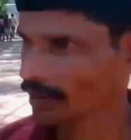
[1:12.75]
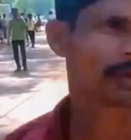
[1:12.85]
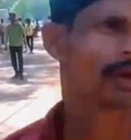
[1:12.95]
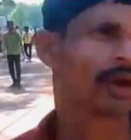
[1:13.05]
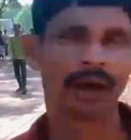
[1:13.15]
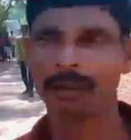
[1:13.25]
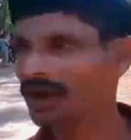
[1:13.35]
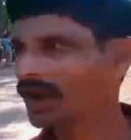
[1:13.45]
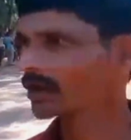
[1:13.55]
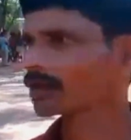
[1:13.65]
আমরা এখন
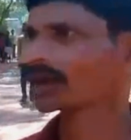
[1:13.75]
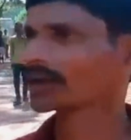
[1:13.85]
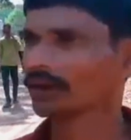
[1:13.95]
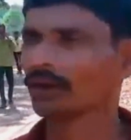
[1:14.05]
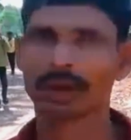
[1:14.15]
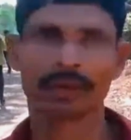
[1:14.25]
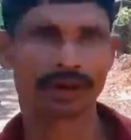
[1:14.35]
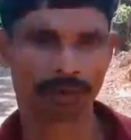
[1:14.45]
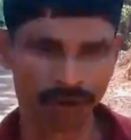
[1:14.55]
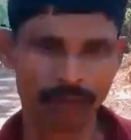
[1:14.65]
আর কি করব আমাদের
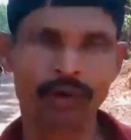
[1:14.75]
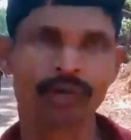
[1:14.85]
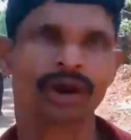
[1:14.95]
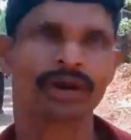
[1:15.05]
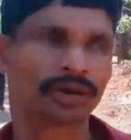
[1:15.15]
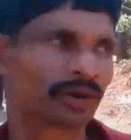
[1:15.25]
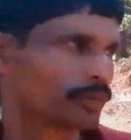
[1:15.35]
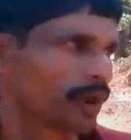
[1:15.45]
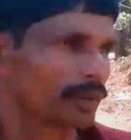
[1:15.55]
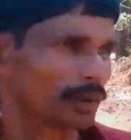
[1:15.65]
ক্ষতিপূরণ তো আজ পাঁচ
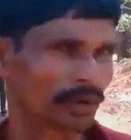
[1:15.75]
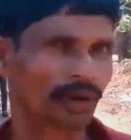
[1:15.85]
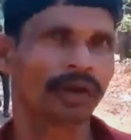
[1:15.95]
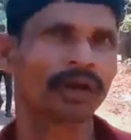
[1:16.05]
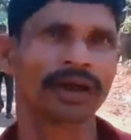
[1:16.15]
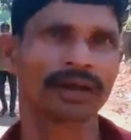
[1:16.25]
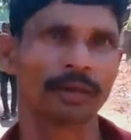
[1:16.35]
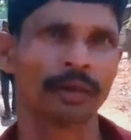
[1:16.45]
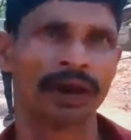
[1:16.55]
বছর হলো একটাও পাইনি